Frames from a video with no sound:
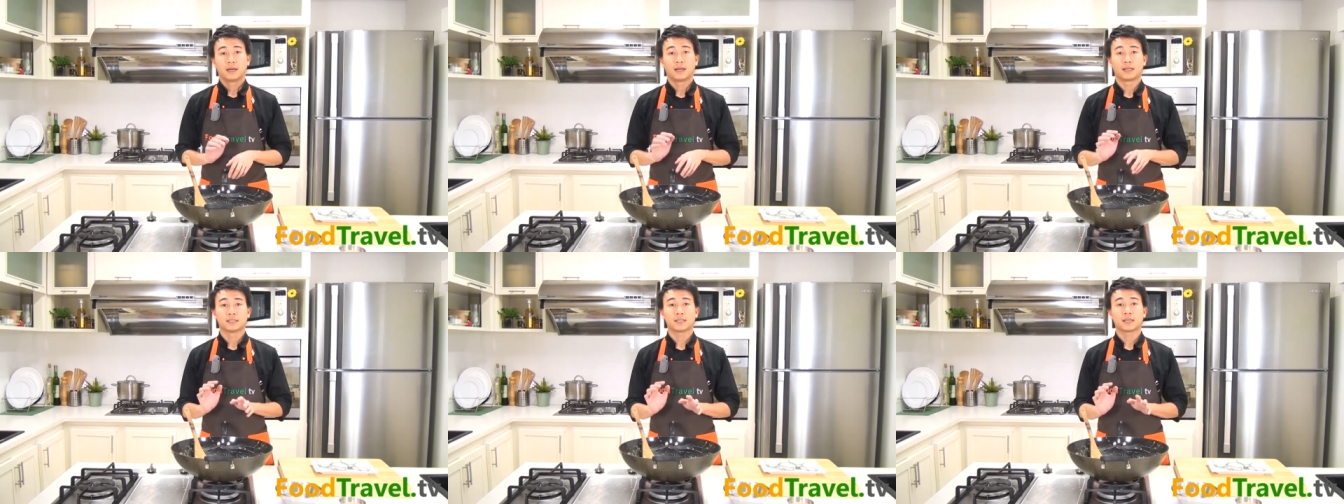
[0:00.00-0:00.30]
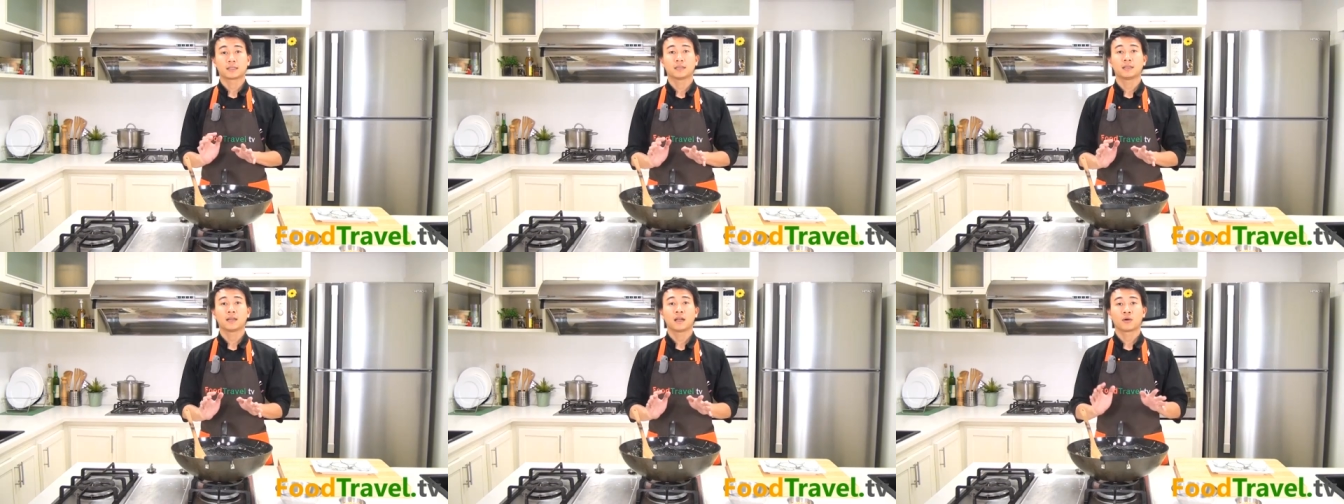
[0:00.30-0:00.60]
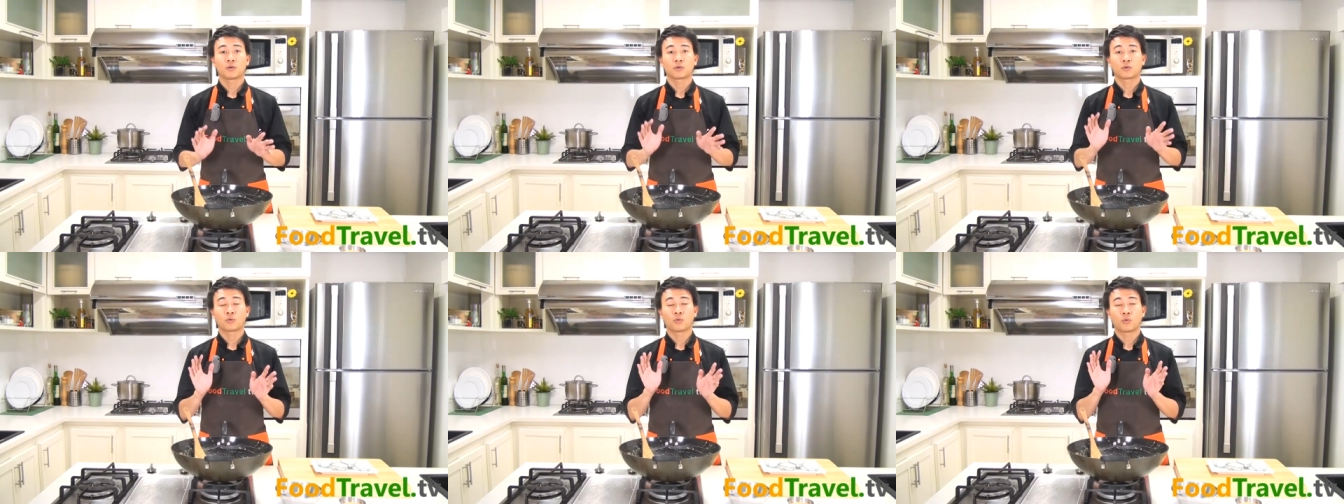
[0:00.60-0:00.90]
หลังจากที่
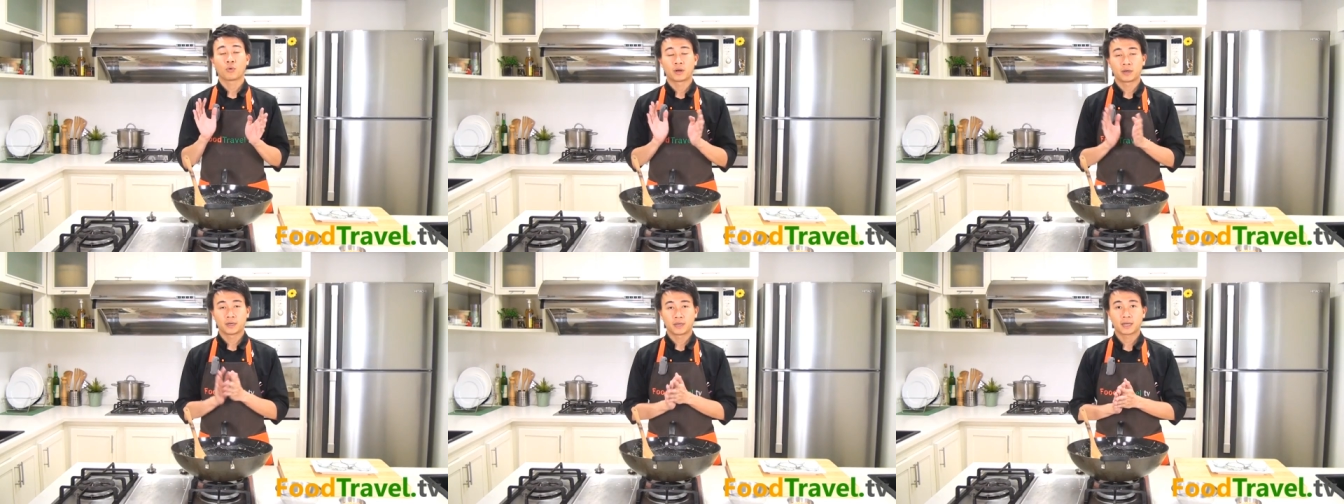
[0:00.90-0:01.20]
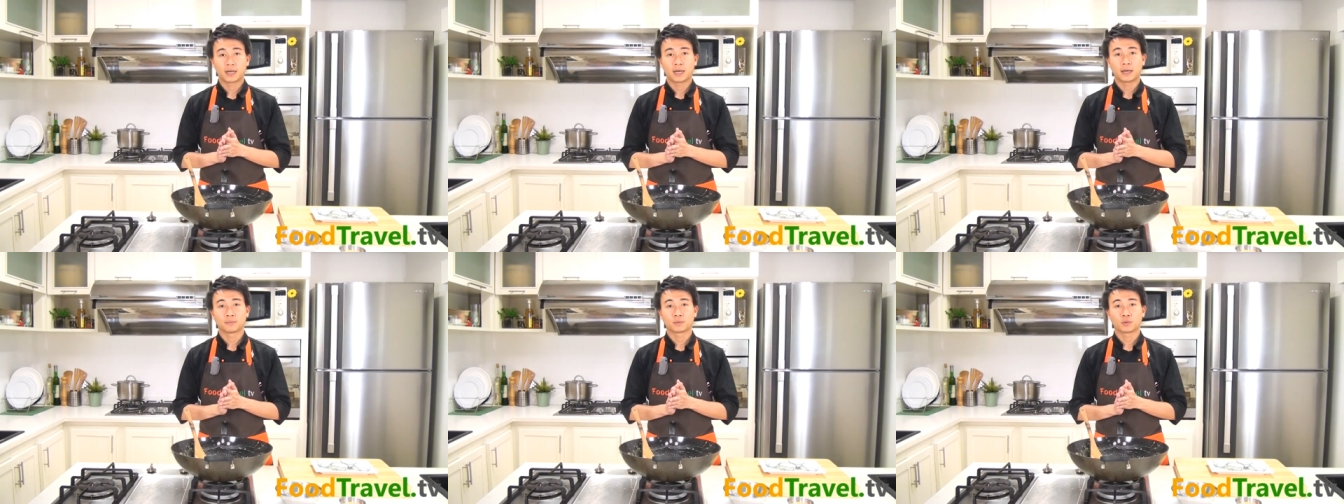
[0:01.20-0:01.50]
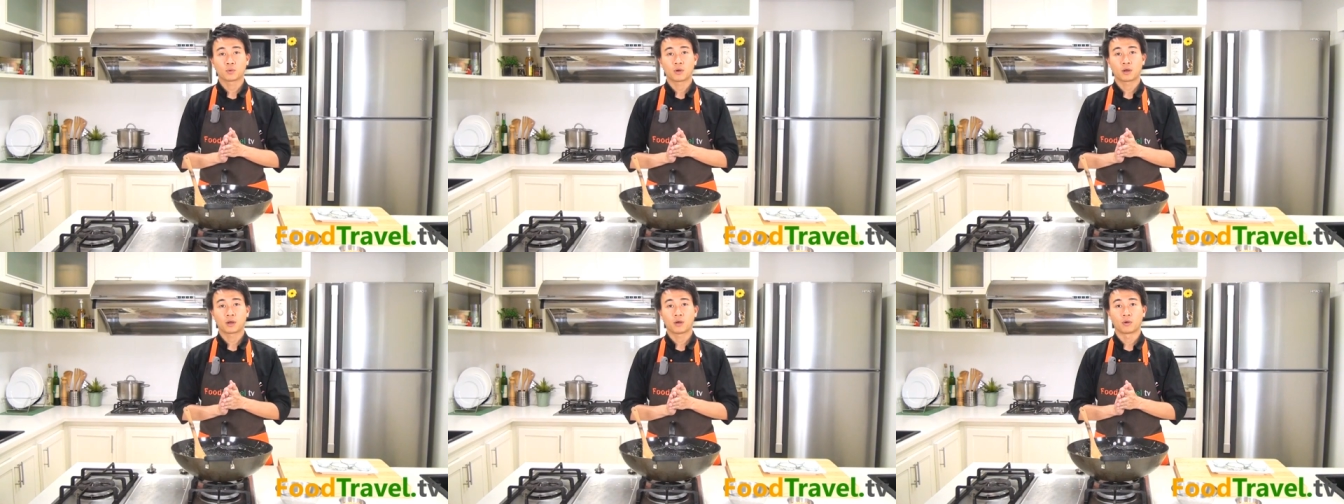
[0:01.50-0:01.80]
เรากวนนะครับ
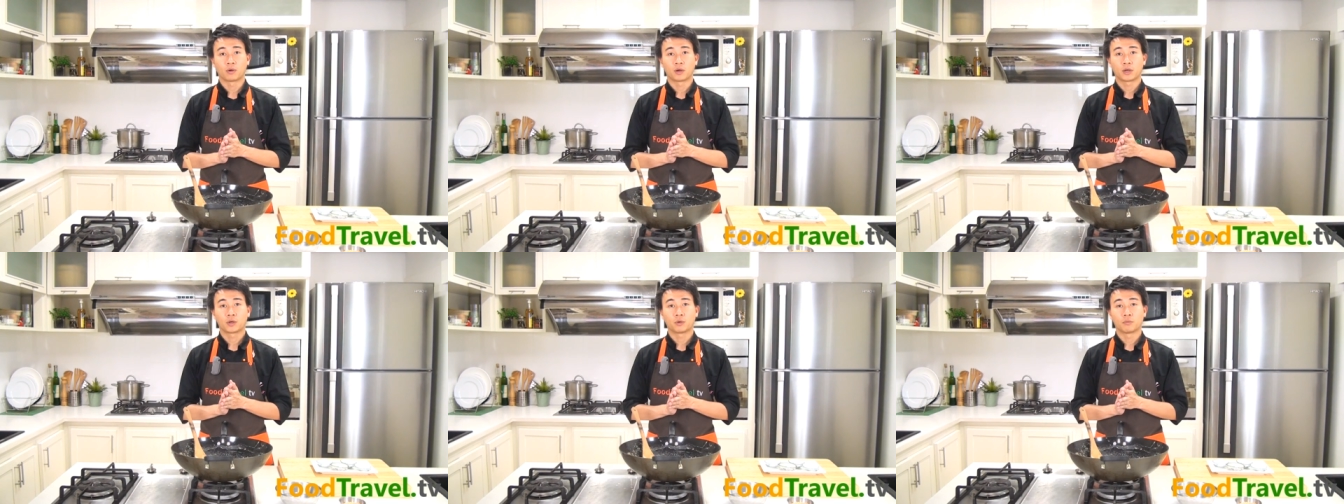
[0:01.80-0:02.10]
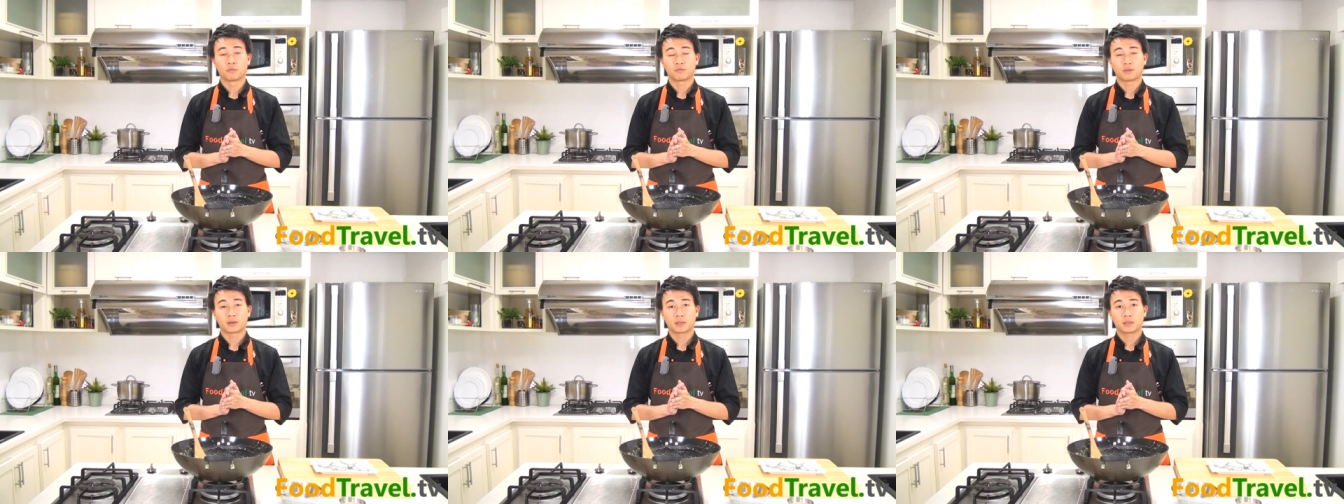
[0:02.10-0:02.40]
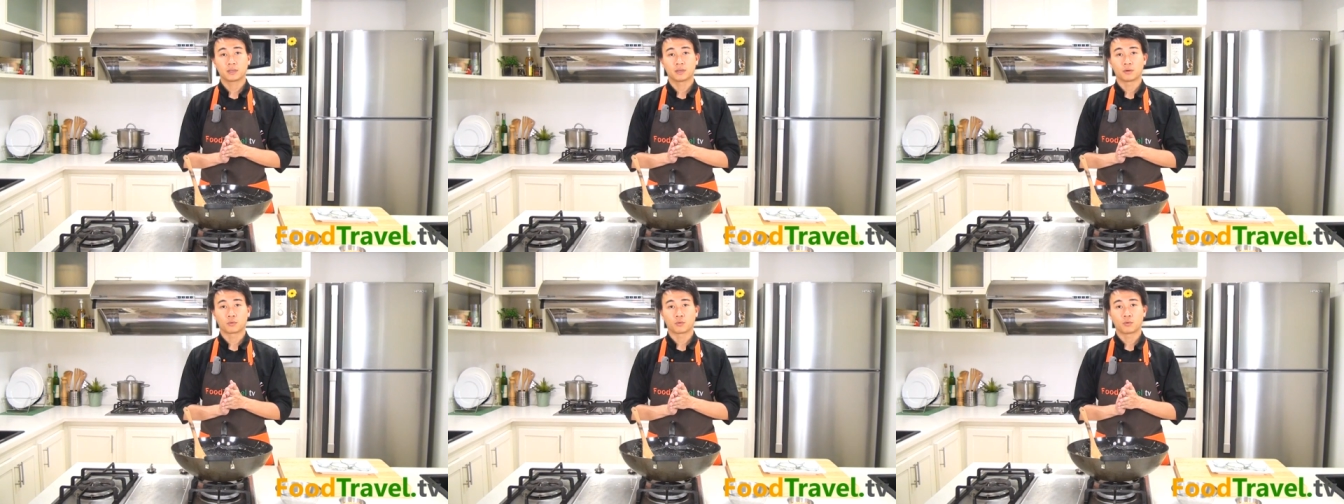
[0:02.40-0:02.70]
ตัวของขนมฟั
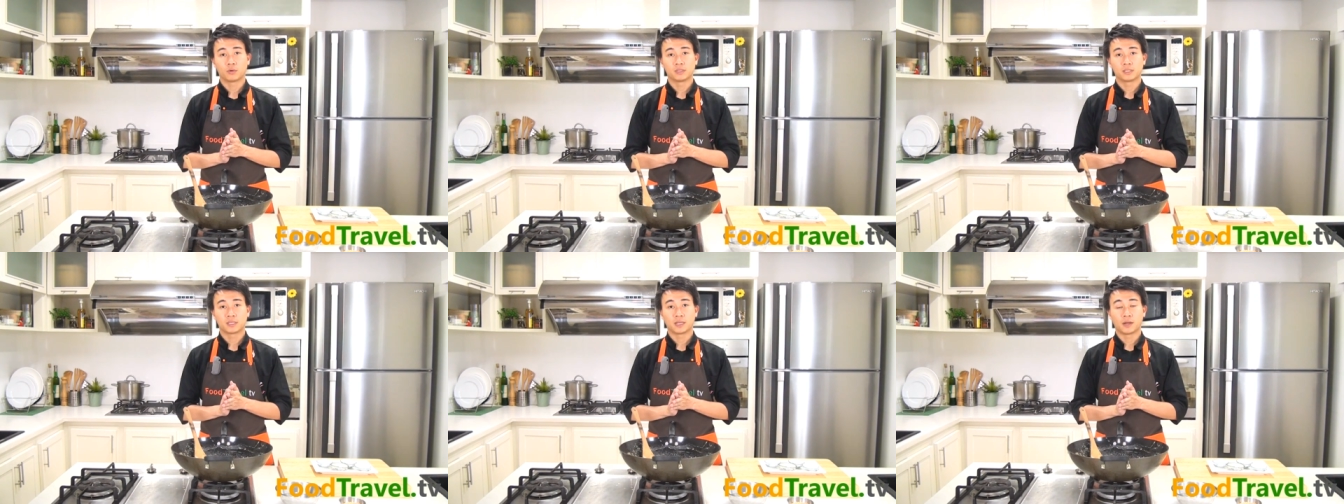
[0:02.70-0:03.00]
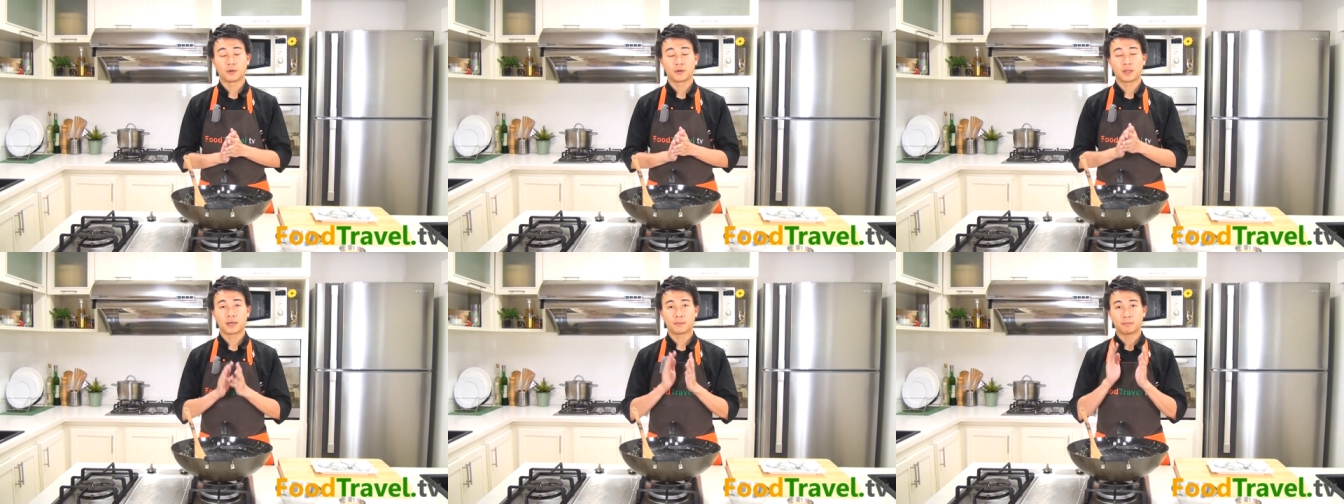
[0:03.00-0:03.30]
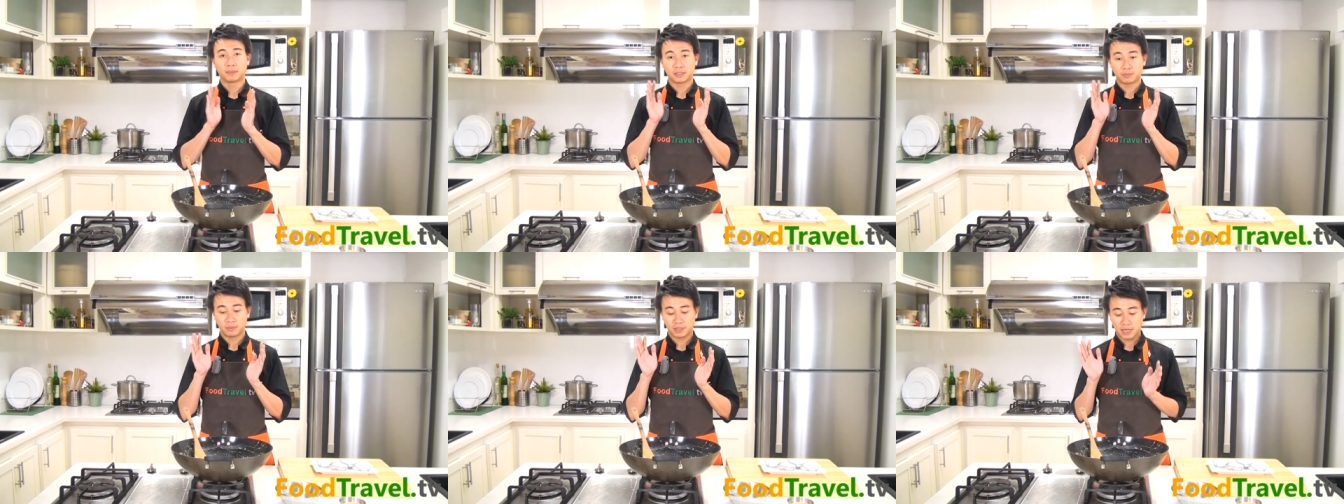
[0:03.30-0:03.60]
กเขียวกวนเสร็จแล้วเนี่
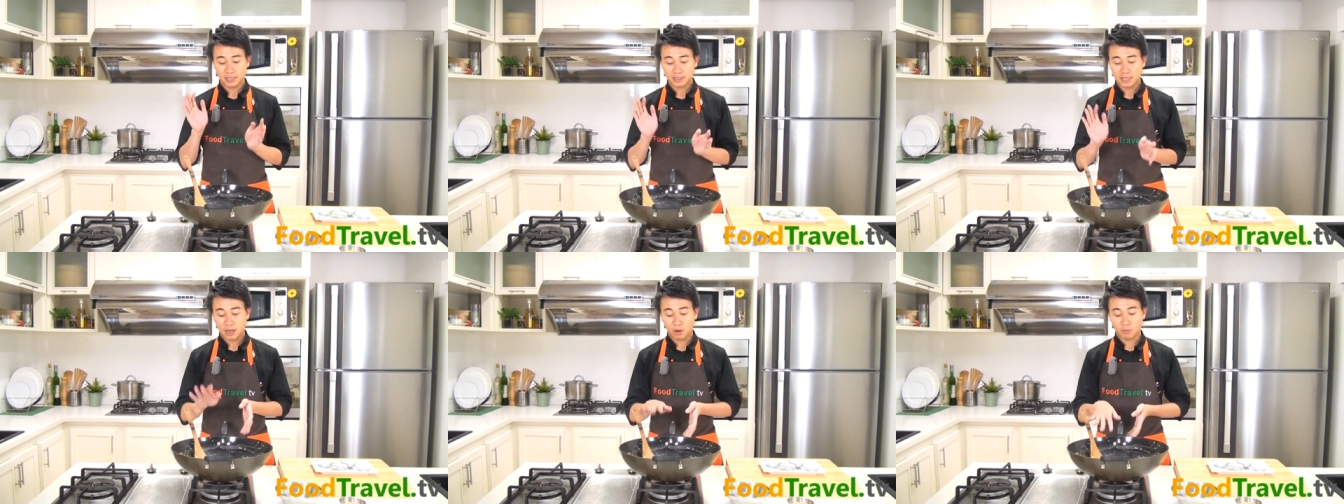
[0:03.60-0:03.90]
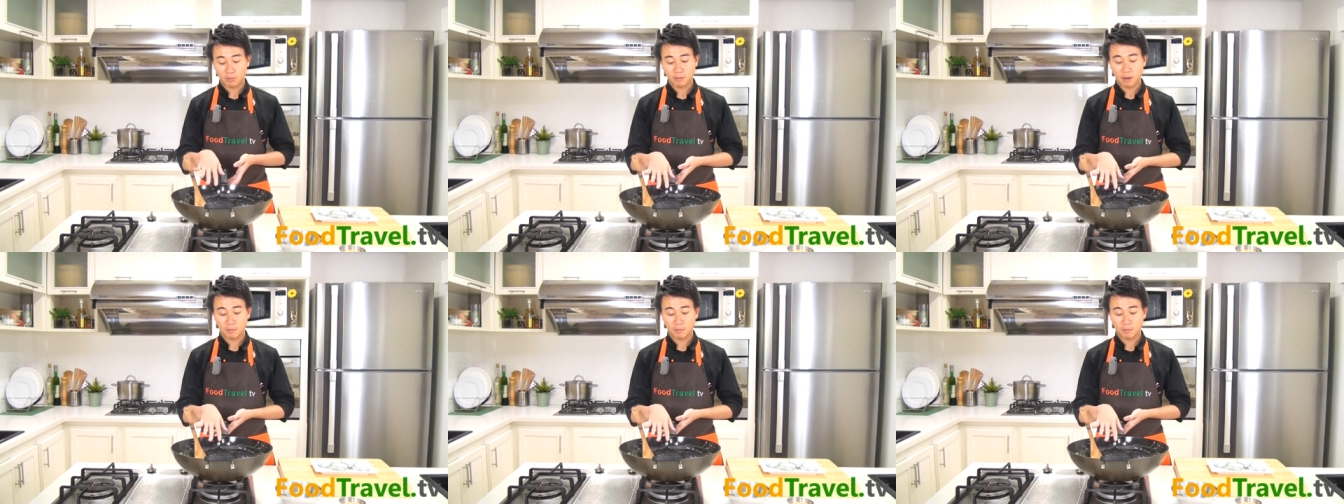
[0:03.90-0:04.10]
ยมันจะมีหน้าตาออก